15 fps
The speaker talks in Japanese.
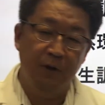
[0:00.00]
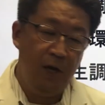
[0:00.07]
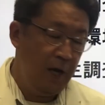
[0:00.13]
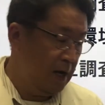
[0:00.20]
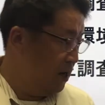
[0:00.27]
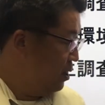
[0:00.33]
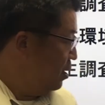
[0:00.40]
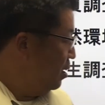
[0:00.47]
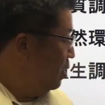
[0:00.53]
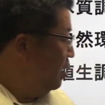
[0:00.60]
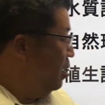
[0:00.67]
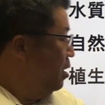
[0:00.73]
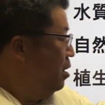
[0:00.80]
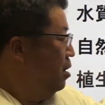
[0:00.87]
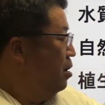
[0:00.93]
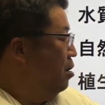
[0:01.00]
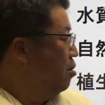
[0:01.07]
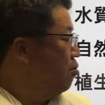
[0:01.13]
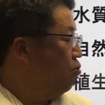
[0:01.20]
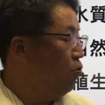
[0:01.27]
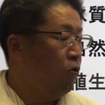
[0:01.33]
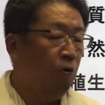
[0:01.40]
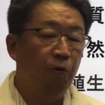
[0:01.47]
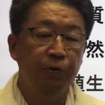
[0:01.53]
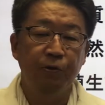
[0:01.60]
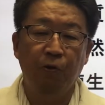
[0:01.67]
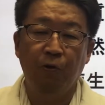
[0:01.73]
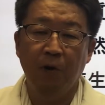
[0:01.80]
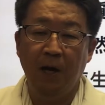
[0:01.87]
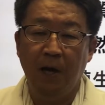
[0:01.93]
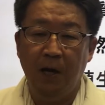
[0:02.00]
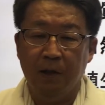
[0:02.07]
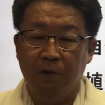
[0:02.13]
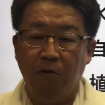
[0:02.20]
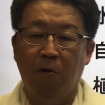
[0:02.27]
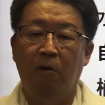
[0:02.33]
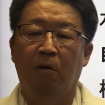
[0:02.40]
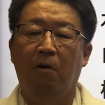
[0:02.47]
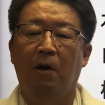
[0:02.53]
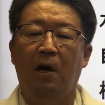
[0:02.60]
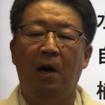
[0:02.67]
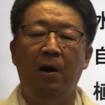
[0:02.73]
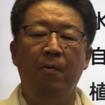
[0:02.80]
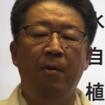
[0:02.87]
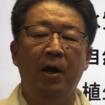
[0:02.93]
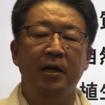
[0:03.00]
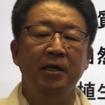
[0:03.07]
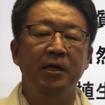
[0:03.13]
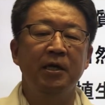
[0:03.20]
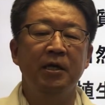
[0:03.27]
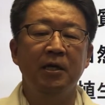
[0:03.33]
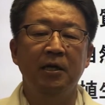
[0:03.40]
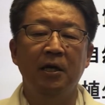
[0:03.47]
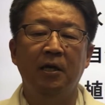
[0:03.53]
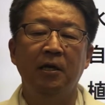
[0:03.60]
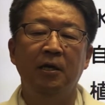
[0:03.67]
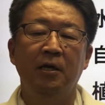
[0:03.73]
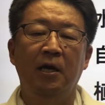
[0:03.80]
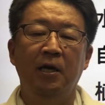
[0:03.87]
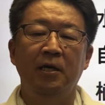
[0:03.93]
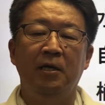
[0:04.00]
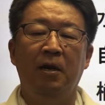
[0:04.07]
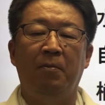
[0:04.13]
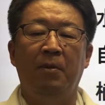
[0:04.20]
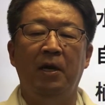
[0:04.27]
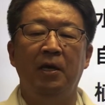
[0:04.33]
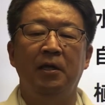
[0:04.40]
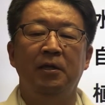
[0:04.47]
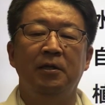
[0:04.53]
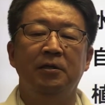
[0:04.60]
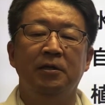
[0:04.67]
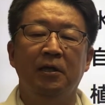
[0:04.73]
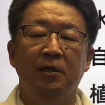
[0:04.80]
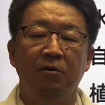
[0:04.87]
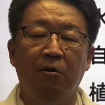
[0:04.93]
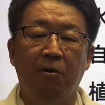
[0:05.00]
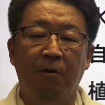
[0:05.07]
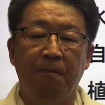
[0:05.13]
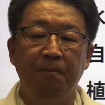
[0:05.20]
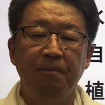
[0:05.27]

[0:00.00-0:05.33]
で、コドラート、あまり聞き慣れない名前ですけど、